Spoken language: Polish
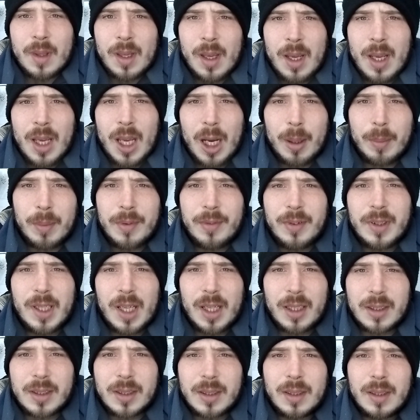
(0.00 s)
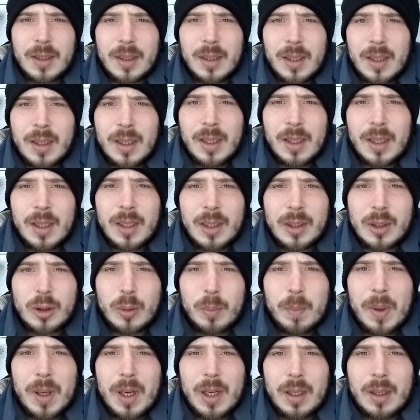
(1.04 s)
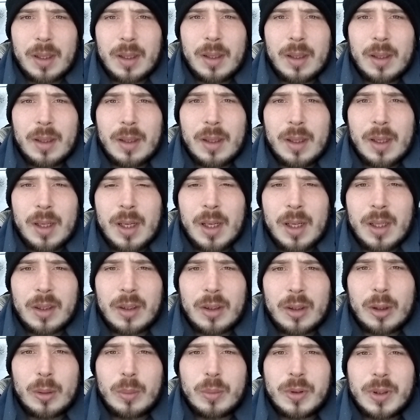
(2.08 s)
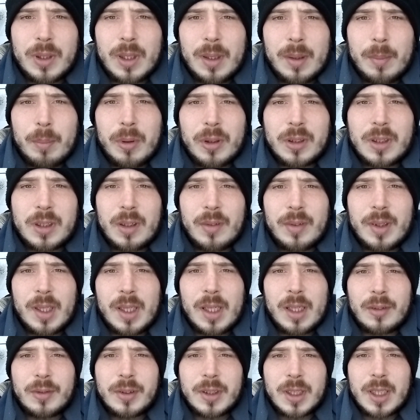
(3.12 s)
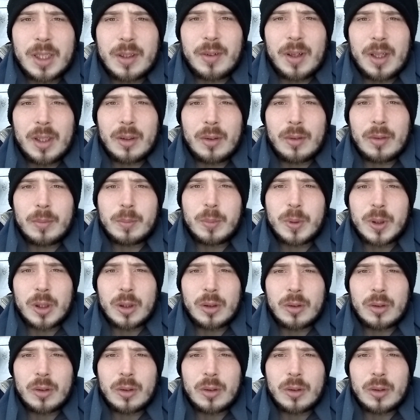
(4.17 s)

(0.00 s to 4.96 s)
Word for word: A mi widać. Super. Dobrze. Pozdrawiam dla wszystkich fanów przygody